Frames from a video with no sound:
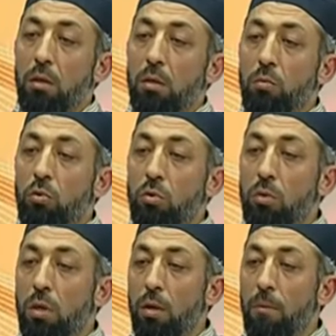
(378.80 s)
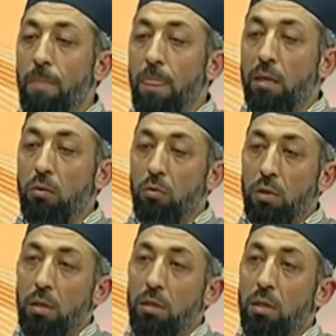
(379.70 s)
e, bu konuda
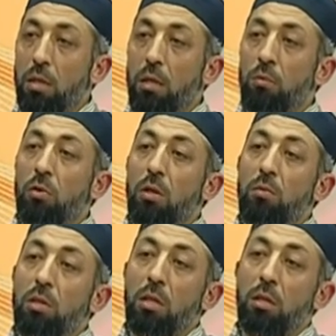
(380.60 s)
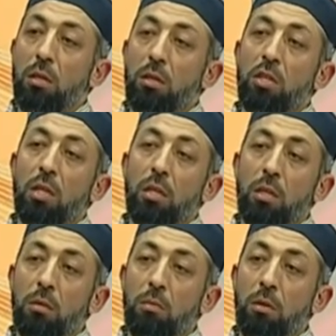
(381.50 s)
kendisinin yardımcı olamayacağını,
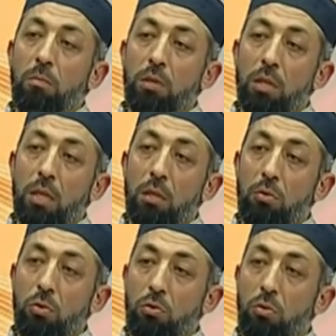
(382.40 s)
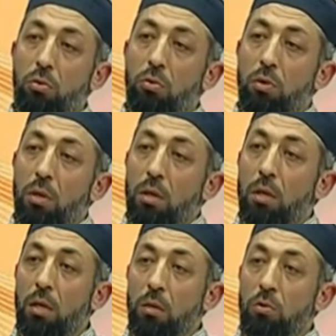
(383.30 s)
dışarıdaki bir psikiyatri doktorunun
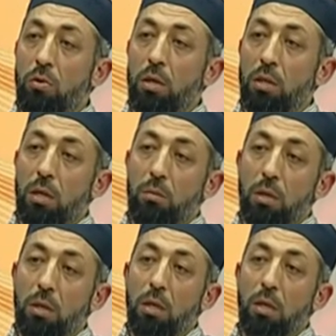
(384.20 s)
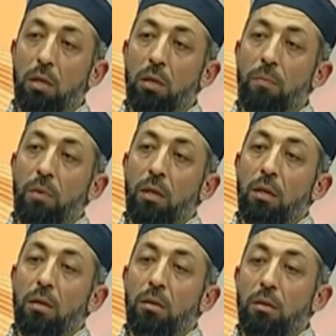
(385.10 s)
yardımcı olacağını bildirerekten
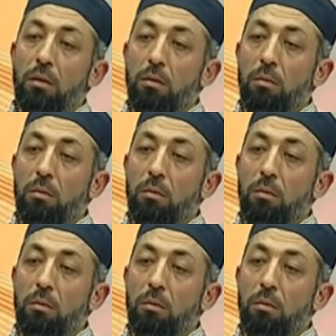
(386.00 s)
e,